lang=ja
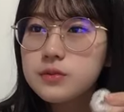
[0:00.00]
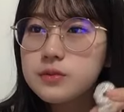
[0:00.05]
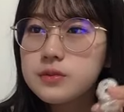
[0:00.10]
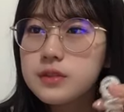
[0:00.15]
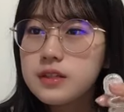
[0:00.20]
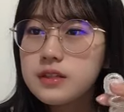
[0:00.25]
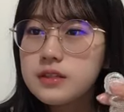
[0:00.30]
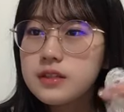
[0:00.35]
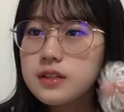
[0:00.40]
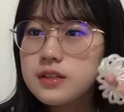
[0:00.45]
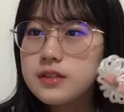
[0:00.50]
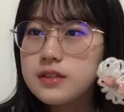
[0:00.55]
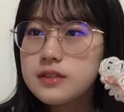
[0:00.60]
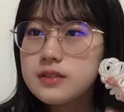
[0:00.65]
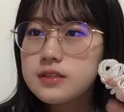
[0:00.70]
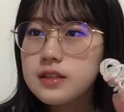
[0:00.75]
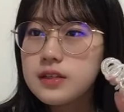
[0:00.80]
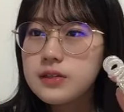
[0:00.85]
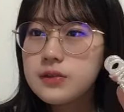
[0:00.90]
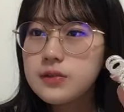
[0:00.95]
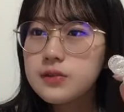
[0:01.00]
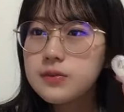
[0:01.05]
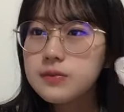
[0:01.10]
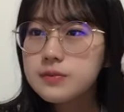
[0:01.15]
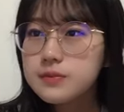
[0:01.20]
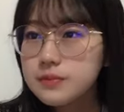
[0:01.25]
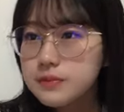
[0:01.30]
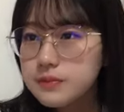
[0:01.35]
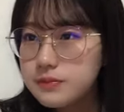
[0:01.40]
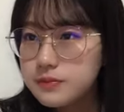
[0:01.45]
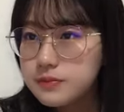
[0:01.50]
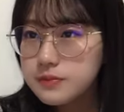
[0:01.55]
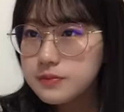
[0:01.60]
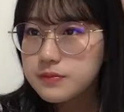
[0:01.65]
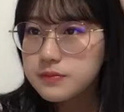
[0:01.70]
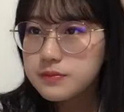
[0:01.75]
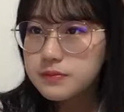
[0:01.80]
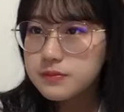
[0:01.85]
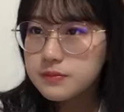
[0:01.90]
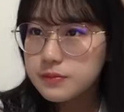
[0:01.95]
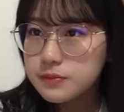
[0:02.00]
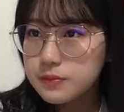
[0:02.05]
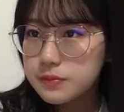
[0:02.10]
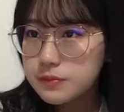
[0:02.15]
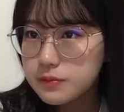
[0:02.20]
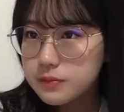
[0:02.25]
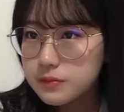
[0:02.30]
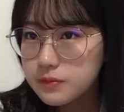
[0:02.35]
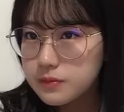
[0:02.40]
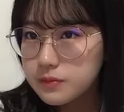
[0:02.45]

ちょっと久しぶりのショールームだったんですけど